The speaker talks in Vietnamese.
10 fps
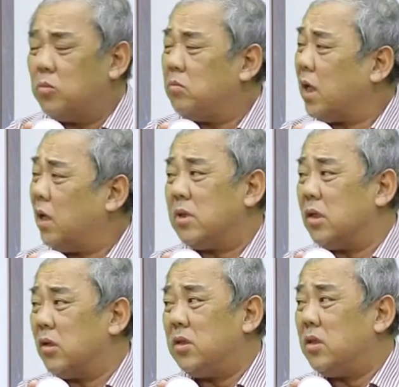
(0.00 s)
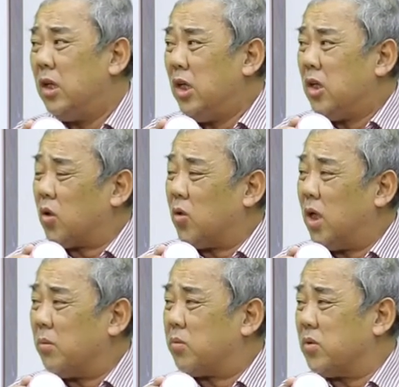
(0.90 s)
nói chung dạ. mật ong thì nó tổ
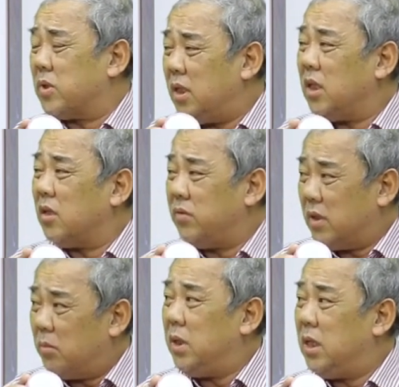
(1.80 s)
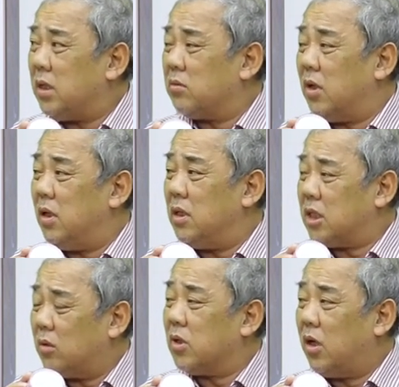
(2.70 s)
hợp của rất nhiều vitamin trong đó,
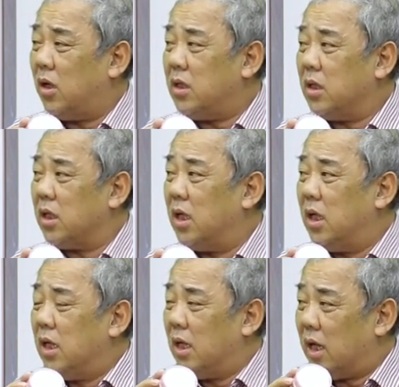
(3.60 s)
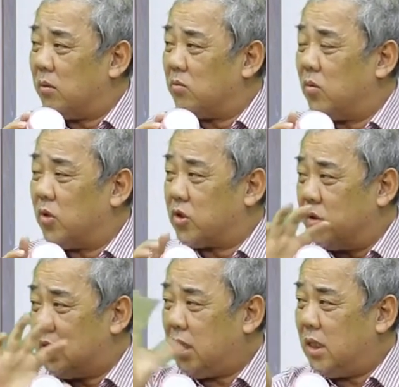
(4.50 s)
trong đó thì là một
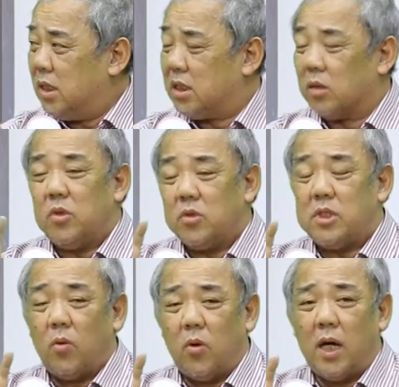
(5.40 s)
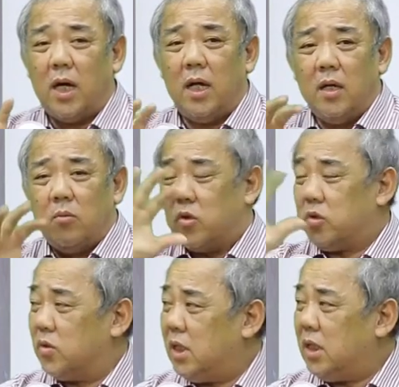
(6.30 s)
số chất chống oxy hóa, một
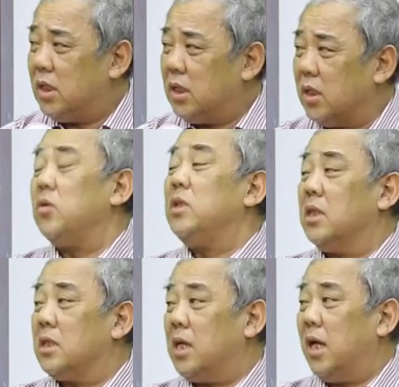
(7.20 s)
số chất thì nuôi dưỡng